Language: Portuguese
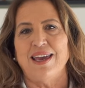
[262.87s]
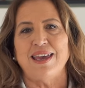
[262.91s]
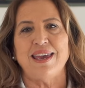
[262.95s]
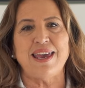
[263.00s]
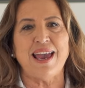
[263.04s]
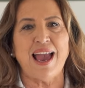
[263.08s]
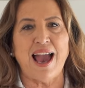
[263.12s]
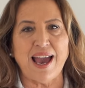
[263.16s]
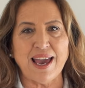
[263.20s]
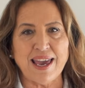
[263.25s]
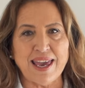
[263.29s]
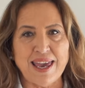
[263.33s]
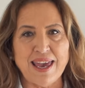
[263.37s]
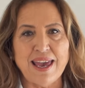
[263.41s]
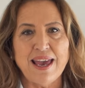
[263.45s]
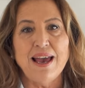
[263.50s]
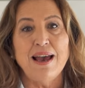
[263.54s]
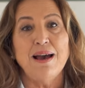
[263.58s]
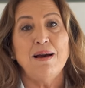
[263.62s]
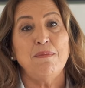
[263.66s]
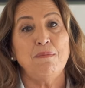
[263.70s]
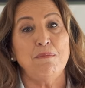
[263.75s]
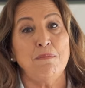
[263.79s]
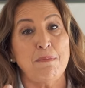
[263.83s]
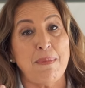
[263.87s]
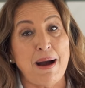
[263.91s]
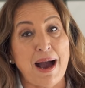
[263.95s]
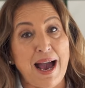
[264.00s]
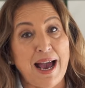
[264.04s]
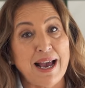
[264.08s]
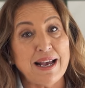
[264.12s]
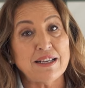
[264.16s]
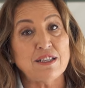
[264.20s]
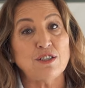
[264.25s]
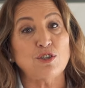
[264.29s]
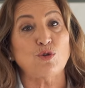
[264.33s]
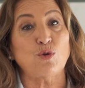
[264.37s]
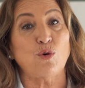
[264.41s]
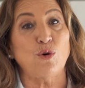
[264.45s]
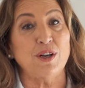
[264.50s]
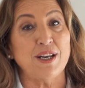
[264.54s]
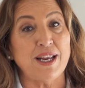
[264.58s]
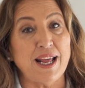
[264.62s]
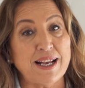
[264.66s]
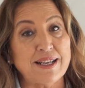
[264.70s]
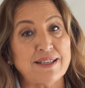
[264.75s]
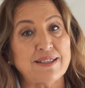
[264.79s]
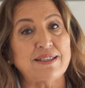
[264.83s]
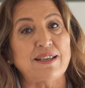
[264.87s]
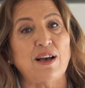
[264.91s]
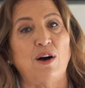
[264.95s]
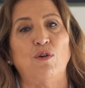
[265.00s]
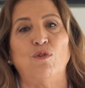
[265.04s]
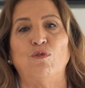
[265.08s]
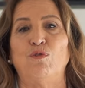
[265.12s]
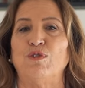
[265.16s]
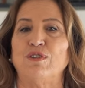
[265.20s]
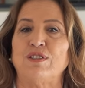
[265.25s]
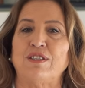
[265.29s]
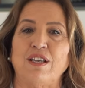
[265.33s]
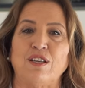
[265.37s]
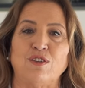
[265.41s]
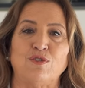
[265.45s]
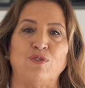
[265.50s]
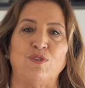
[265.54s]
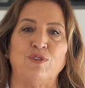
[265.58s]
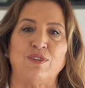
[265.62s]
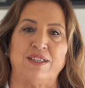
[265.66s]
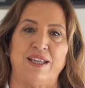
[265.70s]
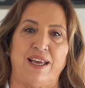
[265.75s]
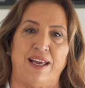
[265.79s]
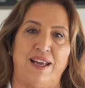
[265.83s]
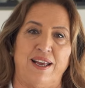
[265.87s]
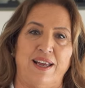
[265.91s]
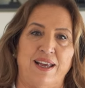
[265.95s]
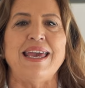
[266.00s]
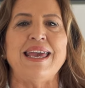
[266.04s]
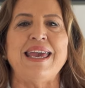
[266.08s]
E aí, mais conexão vocês vão ter.